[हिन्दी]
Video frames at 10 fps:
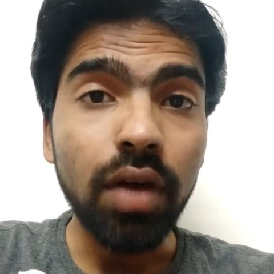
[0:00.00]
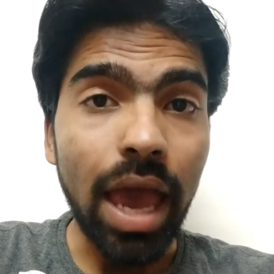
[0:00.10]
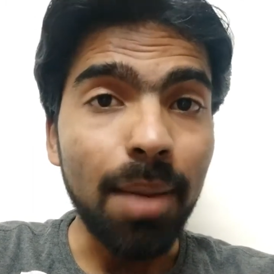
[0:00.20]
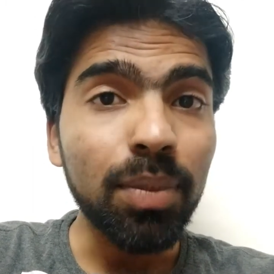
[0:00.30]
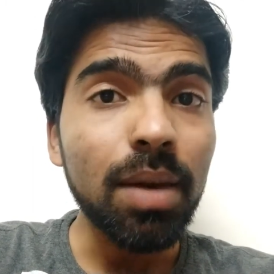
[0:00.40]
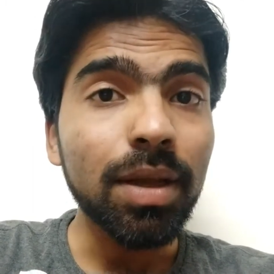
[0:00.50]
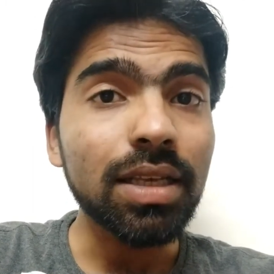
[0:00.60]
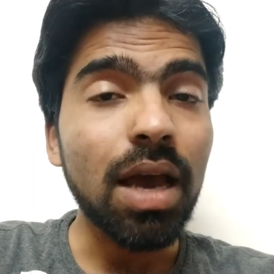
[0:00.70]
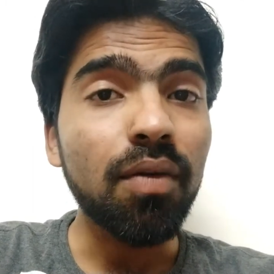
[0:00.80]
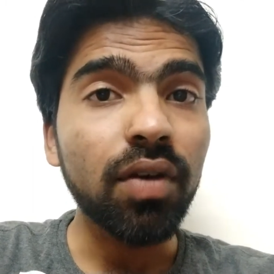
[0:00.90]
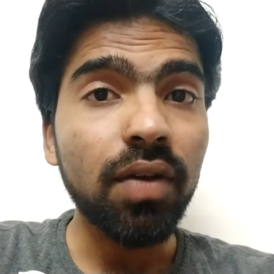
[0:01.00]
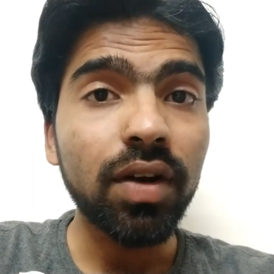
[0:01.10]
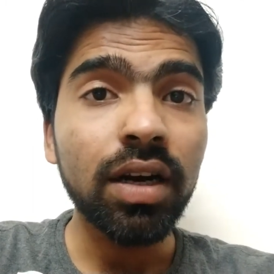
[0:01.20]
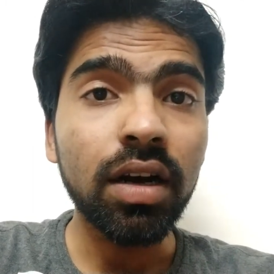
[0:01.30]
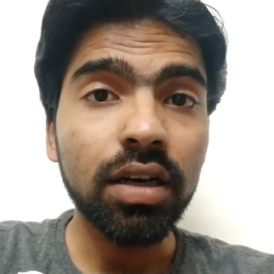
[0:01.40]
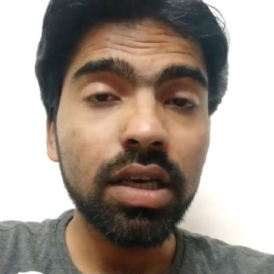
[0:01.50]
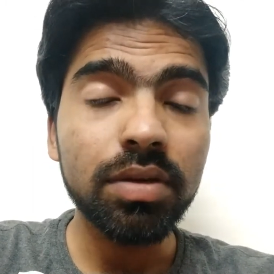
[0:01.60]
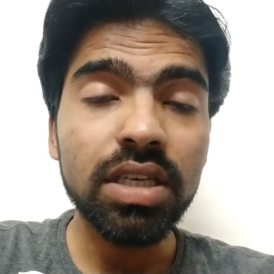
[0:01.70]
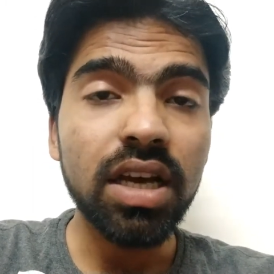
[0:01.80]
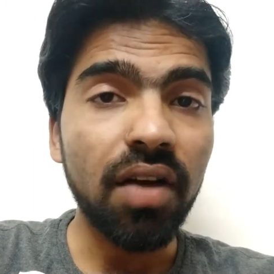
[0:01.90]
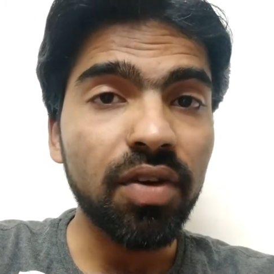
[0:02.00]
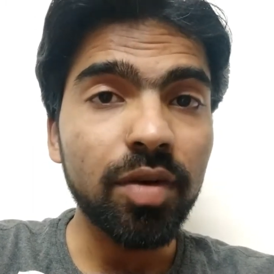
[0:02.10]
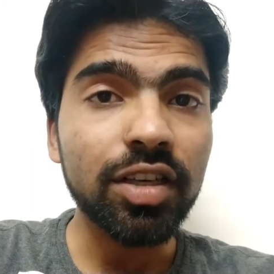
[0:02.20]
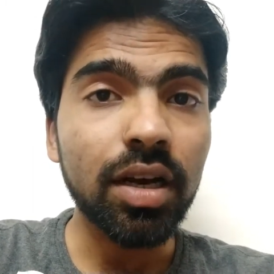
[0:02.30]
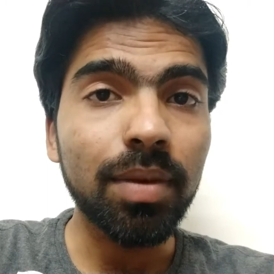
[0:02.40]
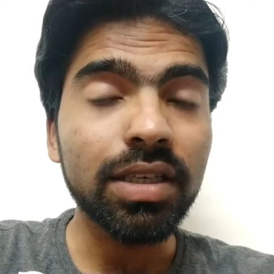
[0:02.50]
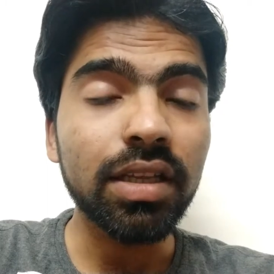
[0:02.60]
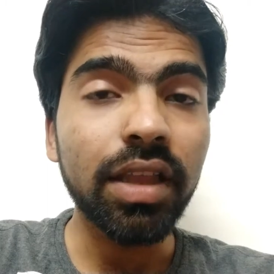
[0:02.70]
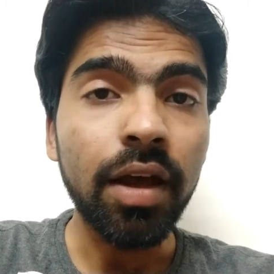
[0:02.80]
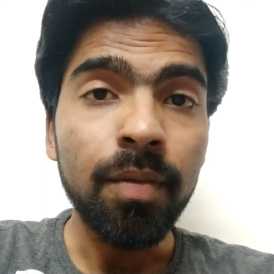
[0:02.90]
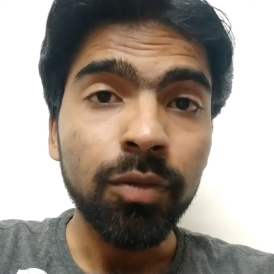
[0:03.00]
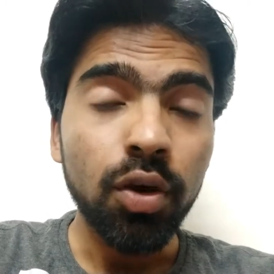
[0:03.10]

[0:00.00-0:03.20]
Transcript: ऐप की वजह से आप रेफर एंड अर्न की वजह से काफी पैसा कमा सकते हैं